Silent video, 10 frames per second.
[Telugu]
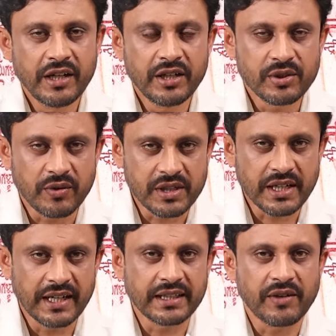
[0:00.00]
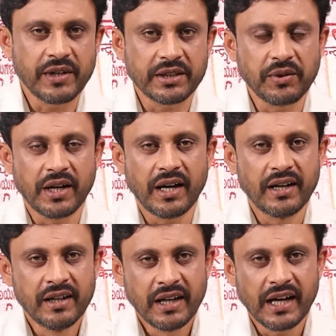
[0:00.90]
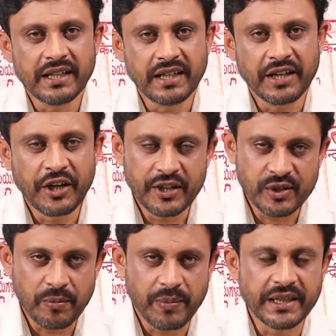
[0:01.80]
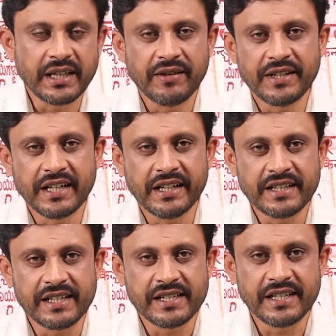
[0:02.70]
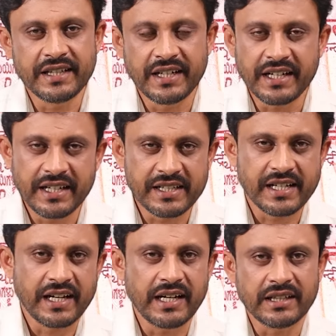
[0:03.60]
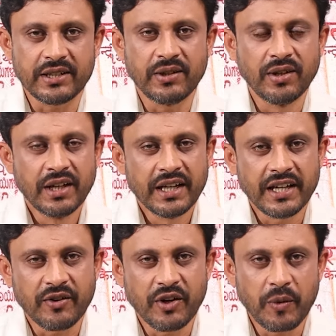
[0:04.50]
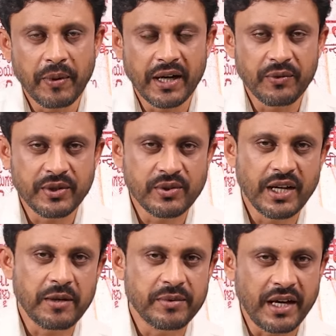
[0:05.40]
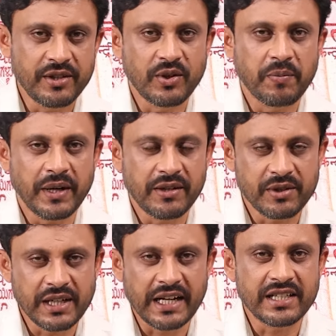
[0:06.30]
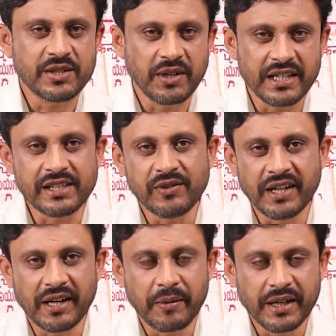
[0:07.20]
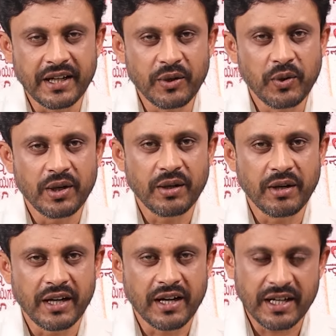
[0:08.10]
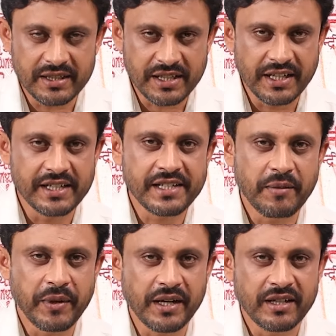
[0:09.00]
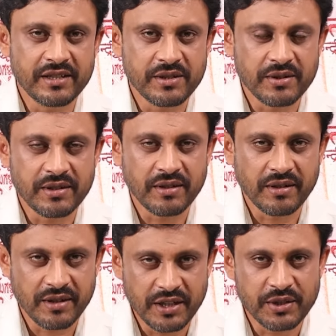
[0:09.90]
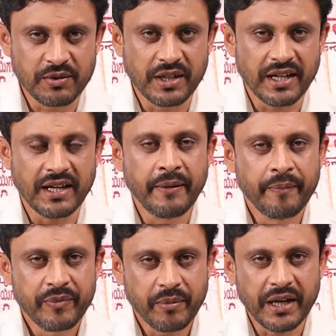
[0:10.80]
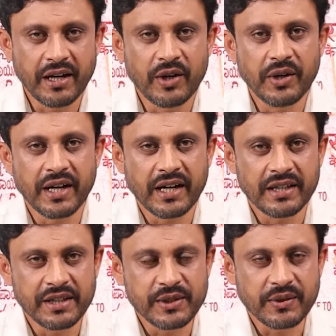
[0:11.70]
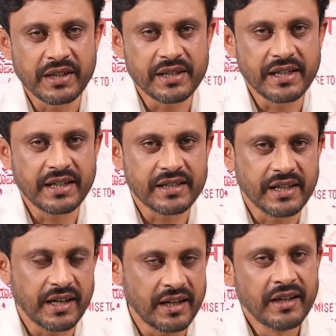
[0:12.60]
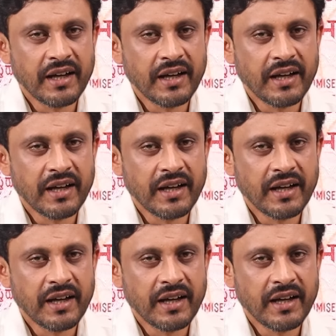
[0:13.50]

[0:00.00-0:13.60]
ఇన్ని సంవత్సరాల తర్వాత కూడా అది కేసు బతికే విధంగా చేసింది ఏంటంటే నిజంగా అతను ఇరవై రూపాయలు అవ్వచ్చు లేకపోతే ఐదు రూపాయలు అవ్వచ్చు లంచం లంచమే కాబట్టి కోర్టు కనుక సీరియస్గా పరిగణించు తీసుకుంటే పరిగణలోకి కనుక తీసుకుంటే సీరియస్గా